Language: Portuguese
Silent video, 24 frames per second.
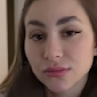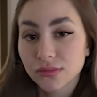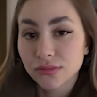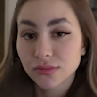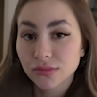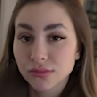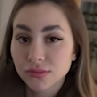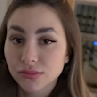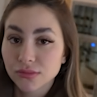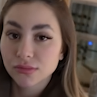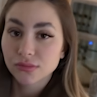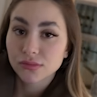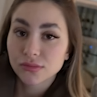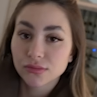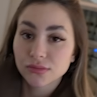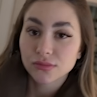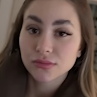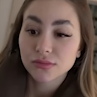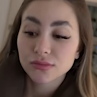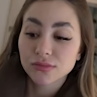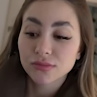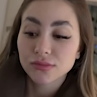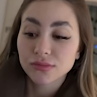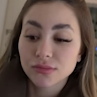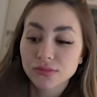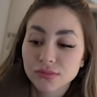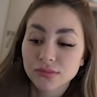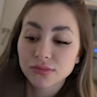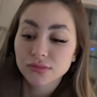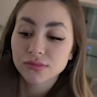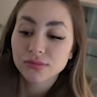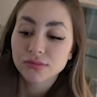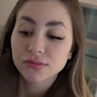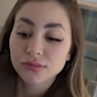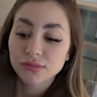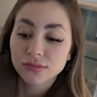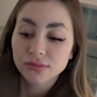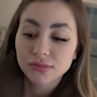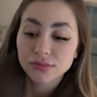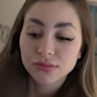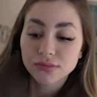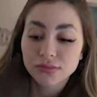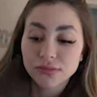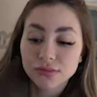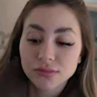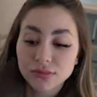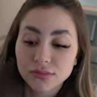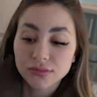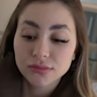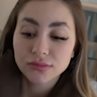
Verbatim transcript: que hoje eu volto pra